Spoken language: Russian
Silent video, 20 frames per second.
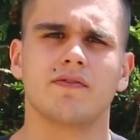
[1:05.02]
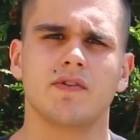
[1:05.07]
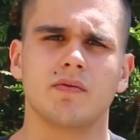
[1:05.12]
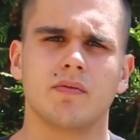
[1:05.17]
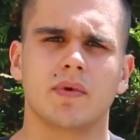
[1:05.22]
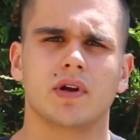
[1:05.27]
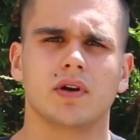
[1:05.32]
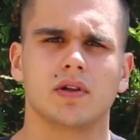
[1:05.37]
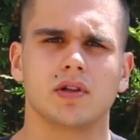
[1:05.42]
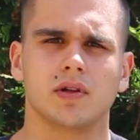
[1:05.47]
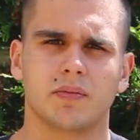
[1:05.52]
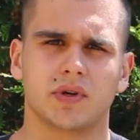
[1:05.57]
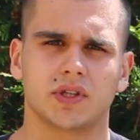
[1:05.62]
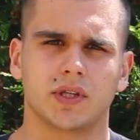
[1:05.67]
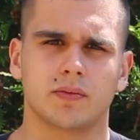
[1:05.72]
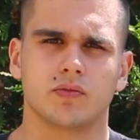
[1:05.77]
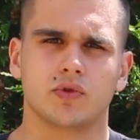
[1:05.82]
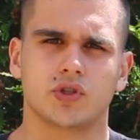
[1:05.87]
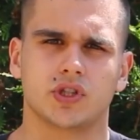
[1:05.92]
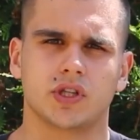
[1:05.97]
я выбрал,
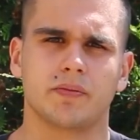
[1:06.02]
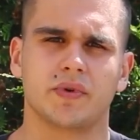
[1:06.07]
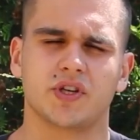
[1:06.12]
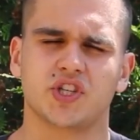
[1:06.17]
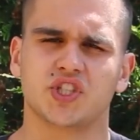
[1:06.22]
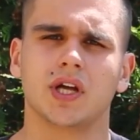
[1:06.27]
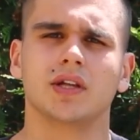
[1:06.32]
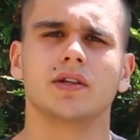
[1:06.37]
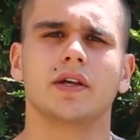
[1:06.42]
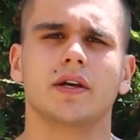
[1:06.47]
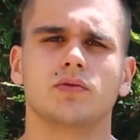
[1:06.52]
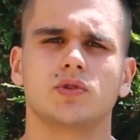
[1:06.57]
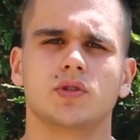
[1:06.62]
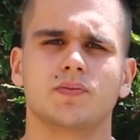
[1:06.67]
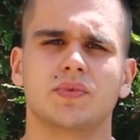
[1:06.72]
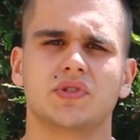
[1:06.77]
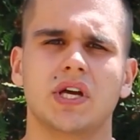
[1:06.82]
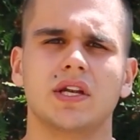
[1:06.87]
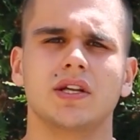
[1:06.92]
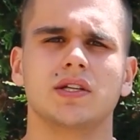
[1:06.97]
потому что посчитал эту
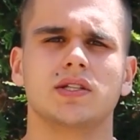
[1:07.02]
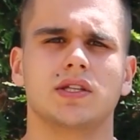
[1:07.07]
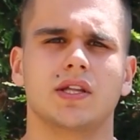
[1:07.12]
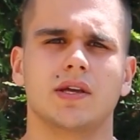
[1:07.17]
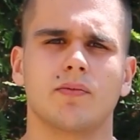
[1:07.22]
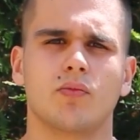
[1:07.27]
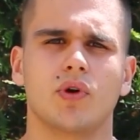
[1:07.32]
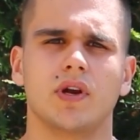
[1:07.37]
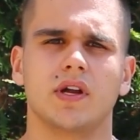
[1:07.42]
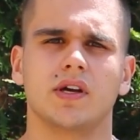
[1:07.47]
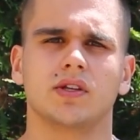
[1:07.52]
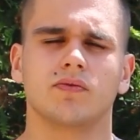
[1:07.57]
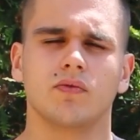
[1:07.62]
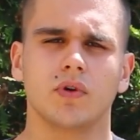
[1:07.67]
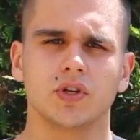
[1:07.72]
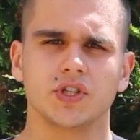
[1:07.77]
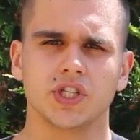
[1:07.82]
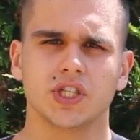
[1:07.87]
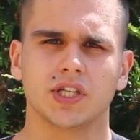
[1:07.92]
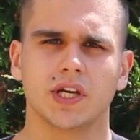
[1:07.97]
специальность наиболее
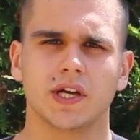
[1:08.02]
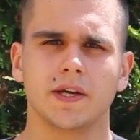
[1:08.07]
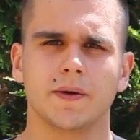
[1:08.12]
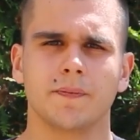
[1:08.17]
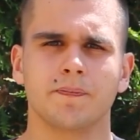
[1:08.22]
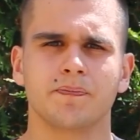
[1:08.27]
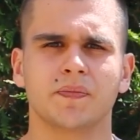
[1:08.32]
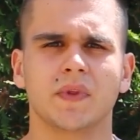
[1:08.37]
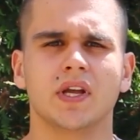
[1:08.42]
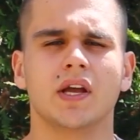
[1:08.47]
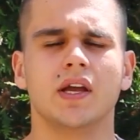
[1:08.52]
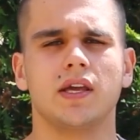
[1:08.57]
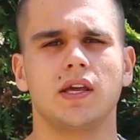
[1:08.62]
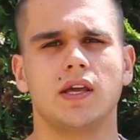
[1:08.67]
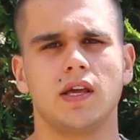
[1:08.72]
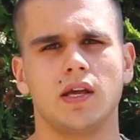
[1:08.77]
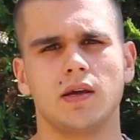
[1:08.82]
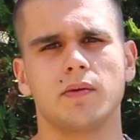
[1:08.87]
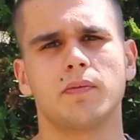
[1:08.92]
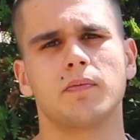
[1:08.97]
творческой,
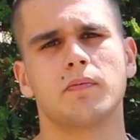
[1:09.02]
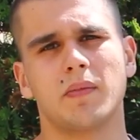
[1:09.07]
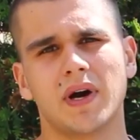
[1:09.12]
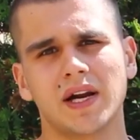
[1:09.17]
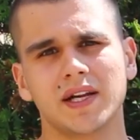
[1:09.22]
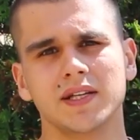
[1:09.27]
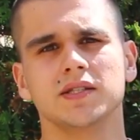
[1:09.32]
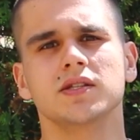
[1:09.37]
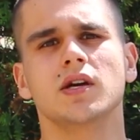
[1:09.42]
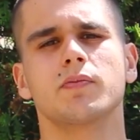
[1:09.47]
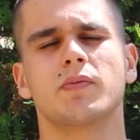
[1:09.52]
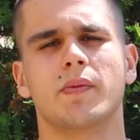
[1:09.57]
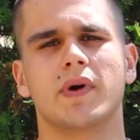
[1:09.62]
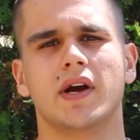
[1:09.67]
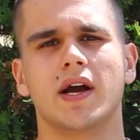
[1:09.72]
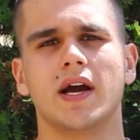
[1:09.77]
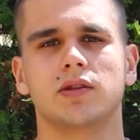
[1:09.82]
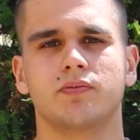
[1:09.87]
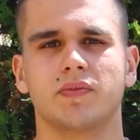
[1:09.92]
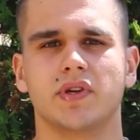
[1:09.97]
и маркетинг
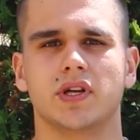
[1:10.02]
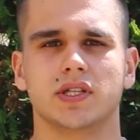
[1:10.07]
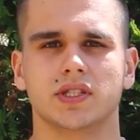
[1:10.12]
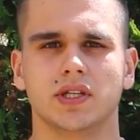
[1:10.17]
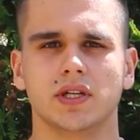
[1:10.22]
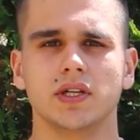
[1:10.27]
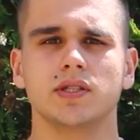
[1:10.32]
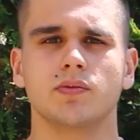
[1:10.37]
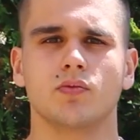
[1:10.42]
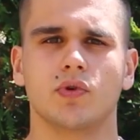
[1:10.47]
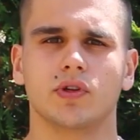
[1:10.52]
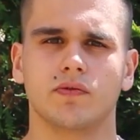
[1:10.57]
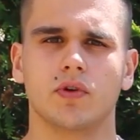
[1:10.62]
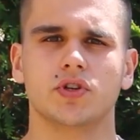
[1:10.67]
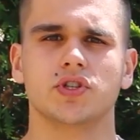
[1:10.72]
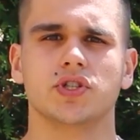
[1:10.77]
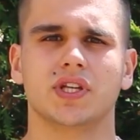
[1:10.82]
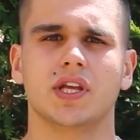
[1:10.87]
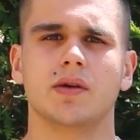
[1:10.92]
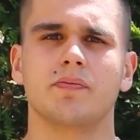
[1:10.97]
помогает мне раскрыть мой
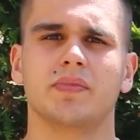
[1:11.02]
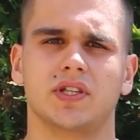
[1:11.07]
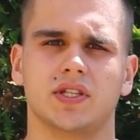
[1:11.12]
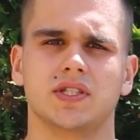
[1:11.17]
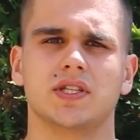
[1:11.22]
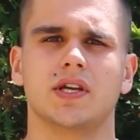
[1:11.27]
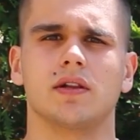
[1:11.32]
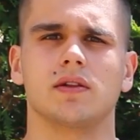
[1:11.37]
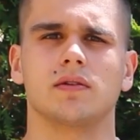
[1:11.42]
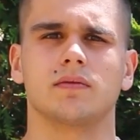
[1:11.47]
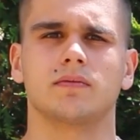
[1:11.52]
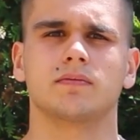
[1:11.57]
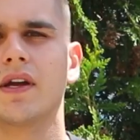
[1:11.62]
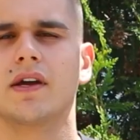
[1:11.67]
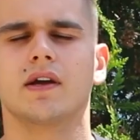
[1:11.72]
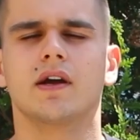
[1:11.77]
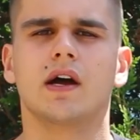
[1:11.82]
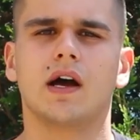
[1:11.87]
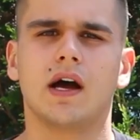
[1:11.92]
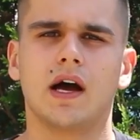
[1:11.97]
творческий потенциал.
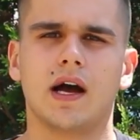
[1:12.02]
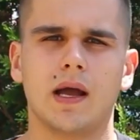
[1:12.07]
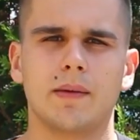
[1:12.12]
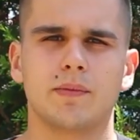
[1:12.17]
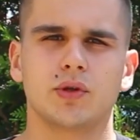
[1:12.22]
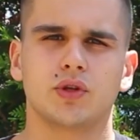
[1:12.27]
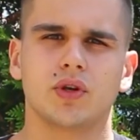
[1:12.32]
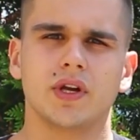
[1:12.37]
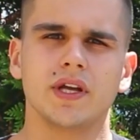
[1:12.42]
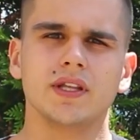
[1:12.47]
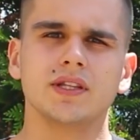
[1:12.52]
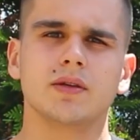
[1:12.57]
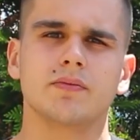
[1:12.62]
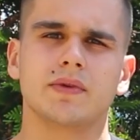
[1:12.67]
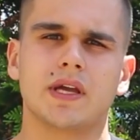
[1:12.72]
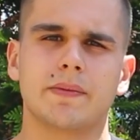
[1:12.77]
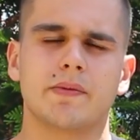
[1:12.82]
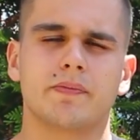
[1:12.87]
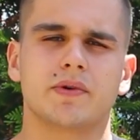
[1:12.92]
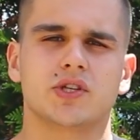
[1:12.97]
Абитуриентам
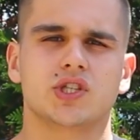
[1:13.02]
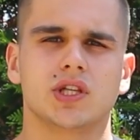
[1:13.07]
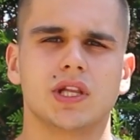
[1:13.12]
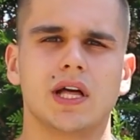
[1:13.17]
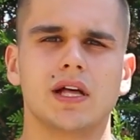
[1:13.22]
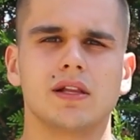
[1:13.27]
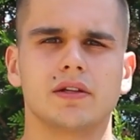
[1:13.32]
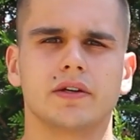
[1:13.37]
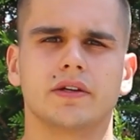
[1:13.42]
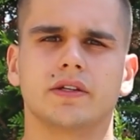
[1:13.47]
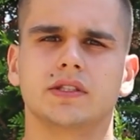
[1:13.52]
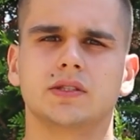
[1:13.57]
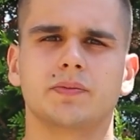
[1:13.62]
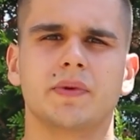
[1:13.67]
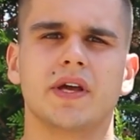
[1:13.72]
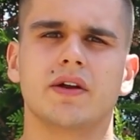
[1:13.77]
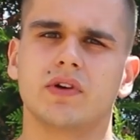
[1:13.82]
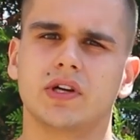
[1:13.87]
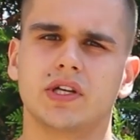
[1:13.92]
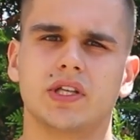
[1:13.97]
я бы пожелал с
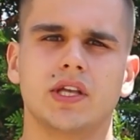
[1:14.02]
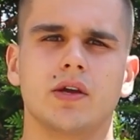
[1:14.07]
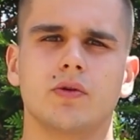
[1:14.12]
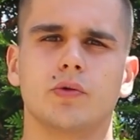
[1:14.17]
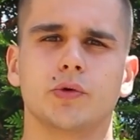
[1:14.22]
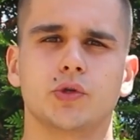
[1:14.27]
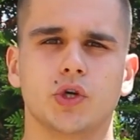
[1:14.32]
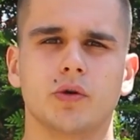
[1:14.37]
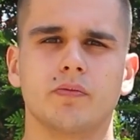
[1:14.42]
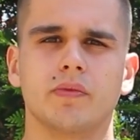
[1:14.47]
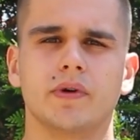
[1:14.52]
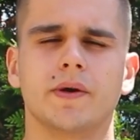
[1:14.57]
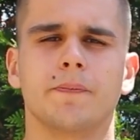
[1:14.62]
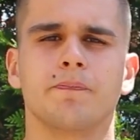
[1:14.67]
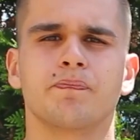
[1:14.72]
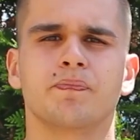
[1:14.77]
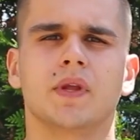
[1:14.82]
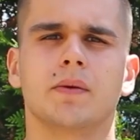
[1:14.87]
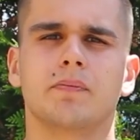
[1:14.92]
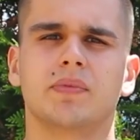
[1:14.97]
первых дней учебы
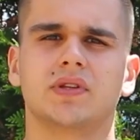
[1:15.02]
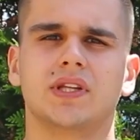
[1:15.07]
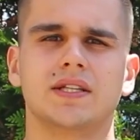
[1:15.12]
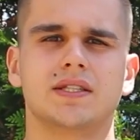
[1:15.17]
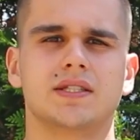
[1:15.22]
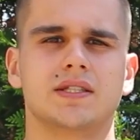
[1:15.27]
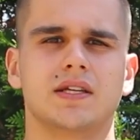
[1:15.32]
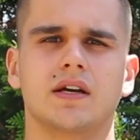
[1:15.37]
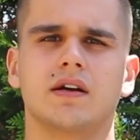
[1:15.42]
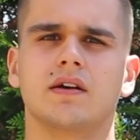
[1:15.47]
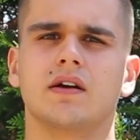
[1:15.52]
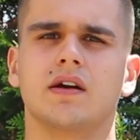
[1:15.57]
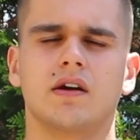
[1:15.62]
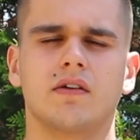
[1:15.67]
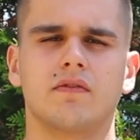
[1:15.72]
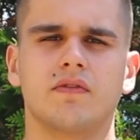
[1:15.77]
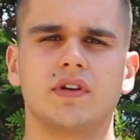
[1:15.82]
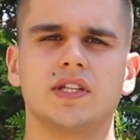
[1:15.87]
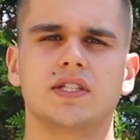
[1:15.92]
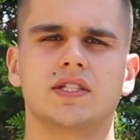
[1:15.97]
пытаться
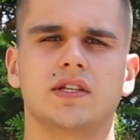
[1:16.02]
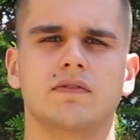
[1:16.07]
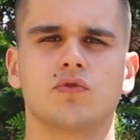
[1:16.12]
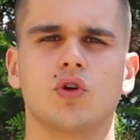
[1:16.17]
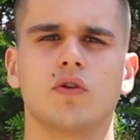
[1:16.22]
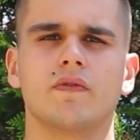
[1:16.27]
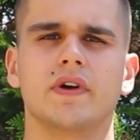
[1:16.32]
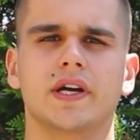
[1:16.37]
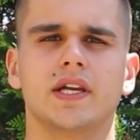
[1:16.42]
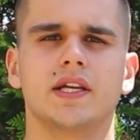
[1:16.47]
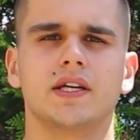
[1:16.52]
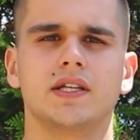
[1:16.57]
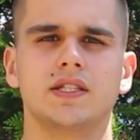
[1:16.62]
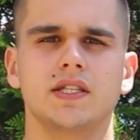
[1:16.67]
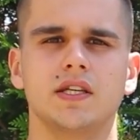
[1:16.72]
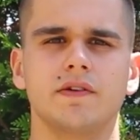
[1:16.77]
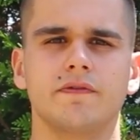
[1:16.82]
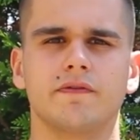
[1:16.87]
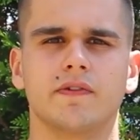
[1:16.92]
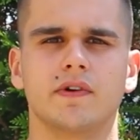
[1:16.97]
влиться в новый
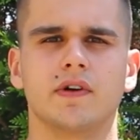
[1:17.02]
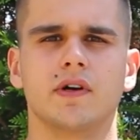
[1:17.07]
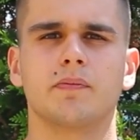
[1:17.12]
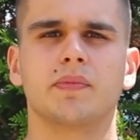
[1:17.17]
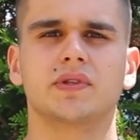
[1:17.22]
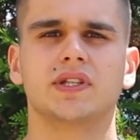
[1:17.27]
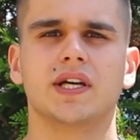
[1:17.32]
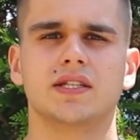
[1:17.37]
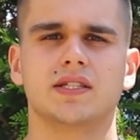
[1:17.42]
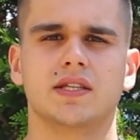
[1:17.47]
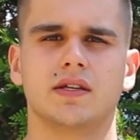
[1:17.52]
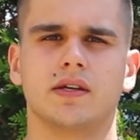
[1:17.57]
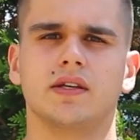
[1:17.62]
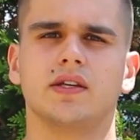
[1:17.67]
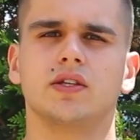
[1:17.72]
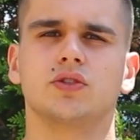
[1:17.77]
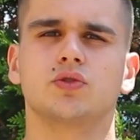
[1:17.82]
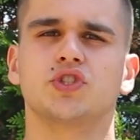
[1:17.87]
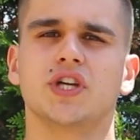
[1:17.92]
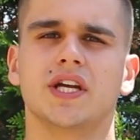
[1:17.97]
коллектив, э, пытаться
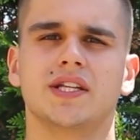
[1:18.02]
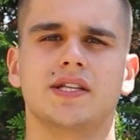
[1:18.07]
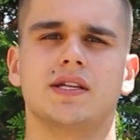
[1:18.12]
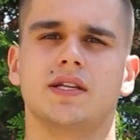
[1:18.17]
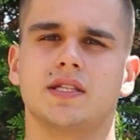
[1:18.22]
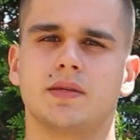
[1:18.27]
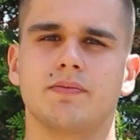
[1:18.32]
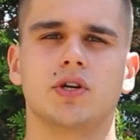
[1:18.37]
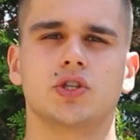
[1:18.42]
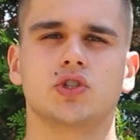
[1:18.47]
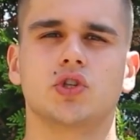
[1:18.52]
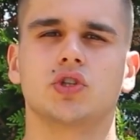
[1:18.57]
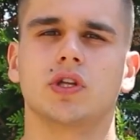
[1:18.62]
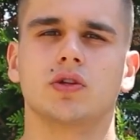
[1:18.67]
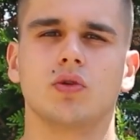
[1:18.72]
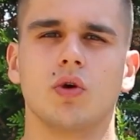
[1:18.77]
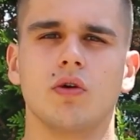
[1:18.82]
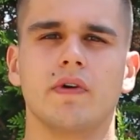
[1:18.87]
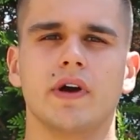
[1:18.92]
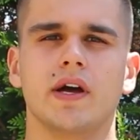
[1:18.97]
изучать для себя что-то
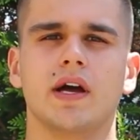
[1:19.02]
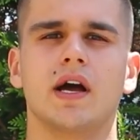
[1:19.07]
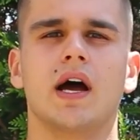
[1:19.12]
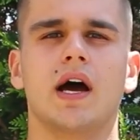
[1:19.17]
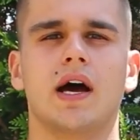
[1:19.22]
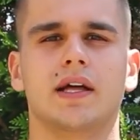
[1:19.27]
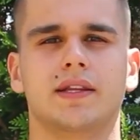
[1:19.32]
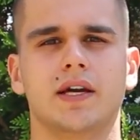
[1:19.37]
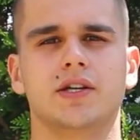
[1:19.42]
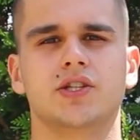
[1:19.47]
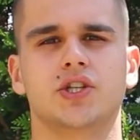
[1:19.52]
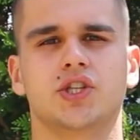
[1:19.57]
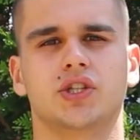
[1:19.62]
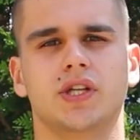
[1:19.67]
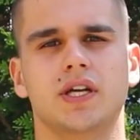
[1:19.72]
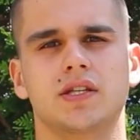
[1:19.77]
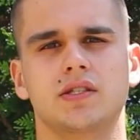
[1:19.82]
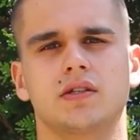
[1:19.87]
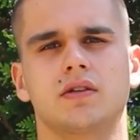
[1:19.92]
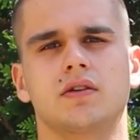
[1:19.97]
новое, а также
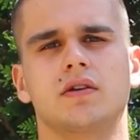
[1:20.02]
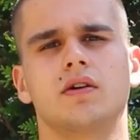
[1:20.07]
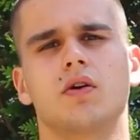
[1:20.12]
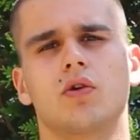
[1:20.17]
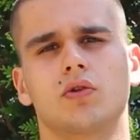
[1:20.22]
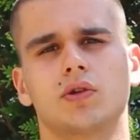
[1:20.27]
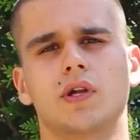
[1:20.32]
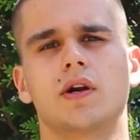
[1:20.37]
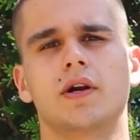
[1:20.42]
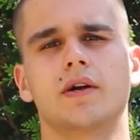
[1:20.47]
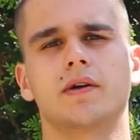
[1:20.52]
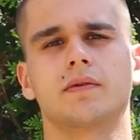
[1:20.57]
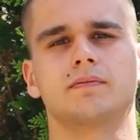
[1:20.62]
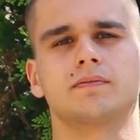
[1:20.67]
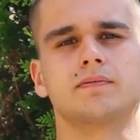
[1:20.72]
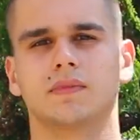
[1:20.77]
читать э, Котлера.